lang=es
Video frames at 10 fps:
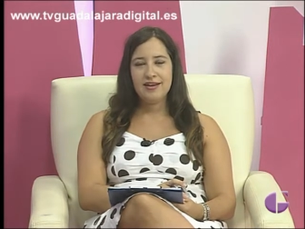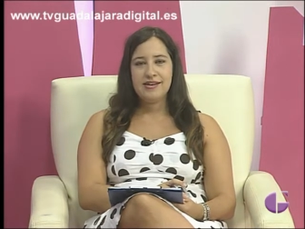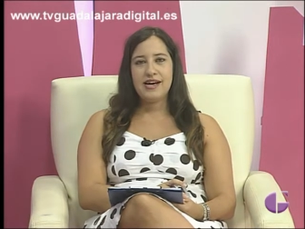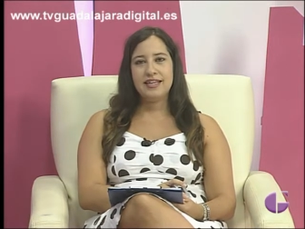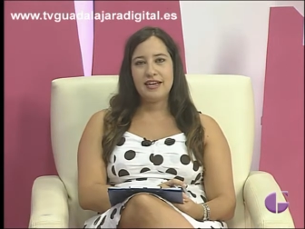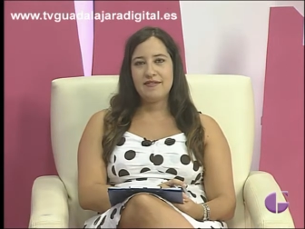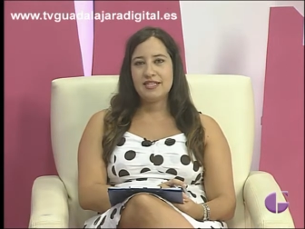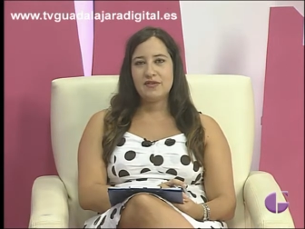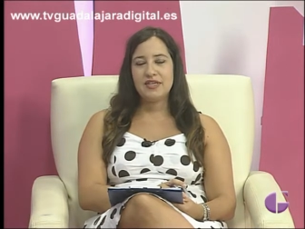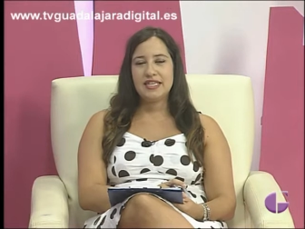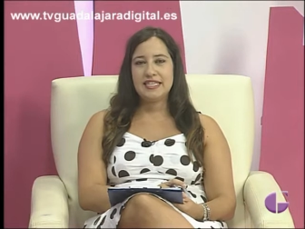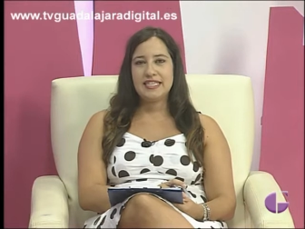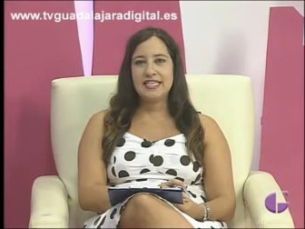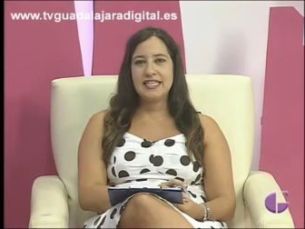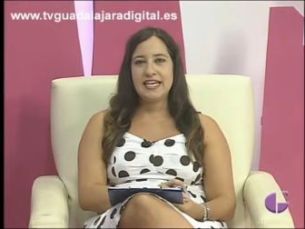a través de nuestras
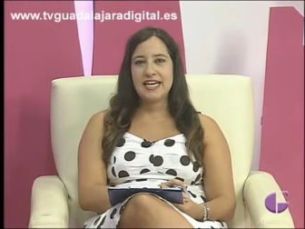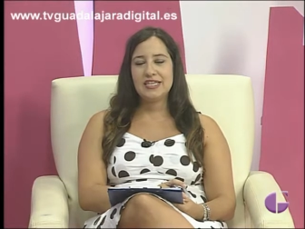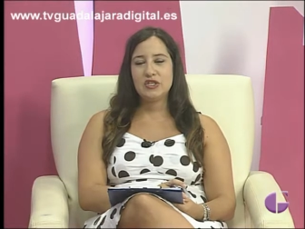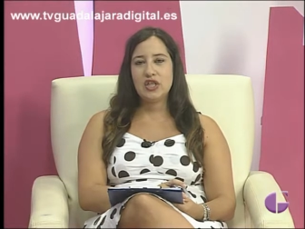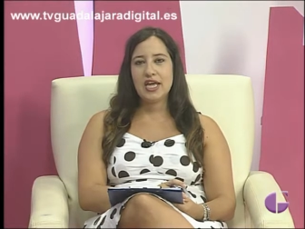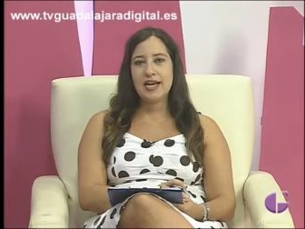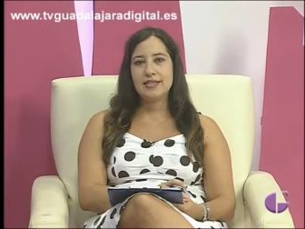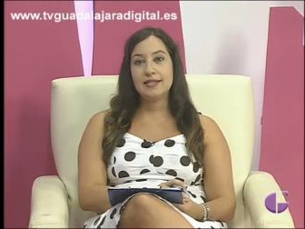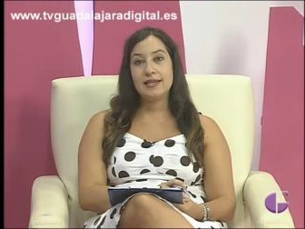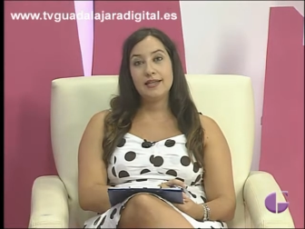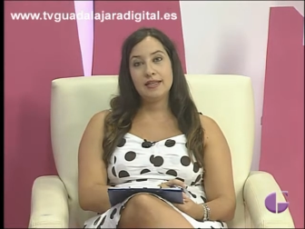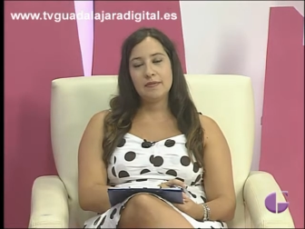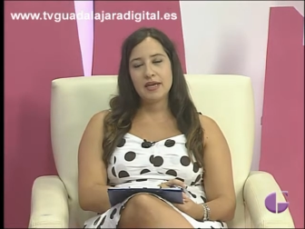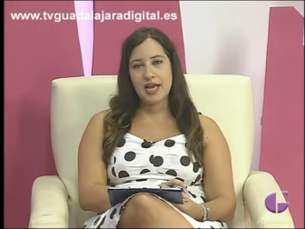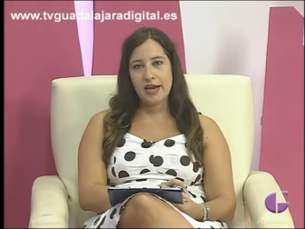distintas redes sociales y
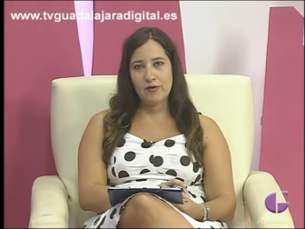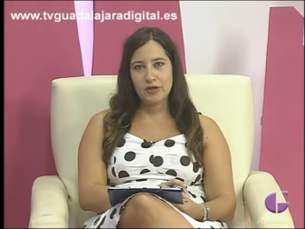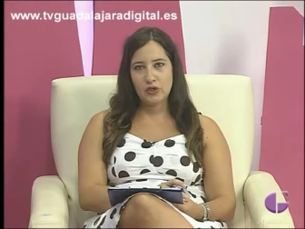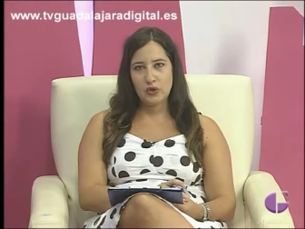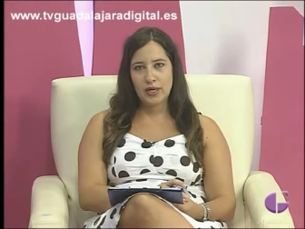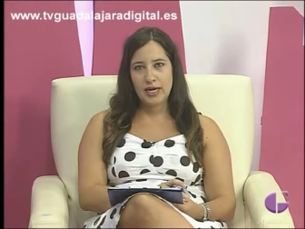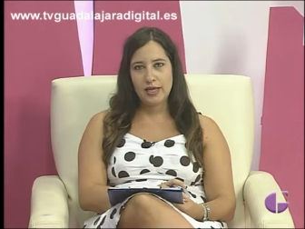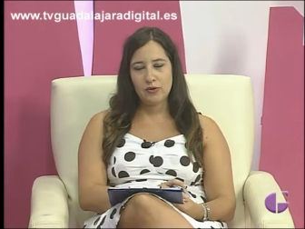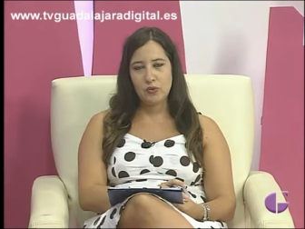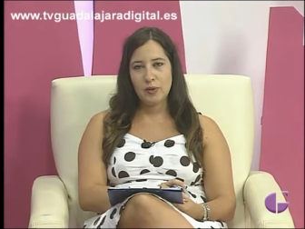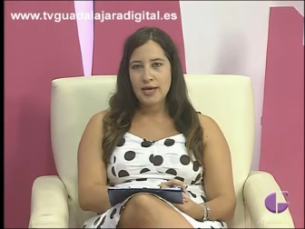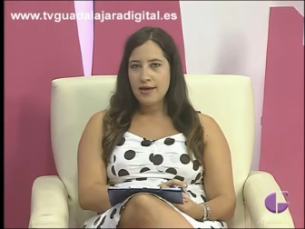también en nuestro canal de YouTube.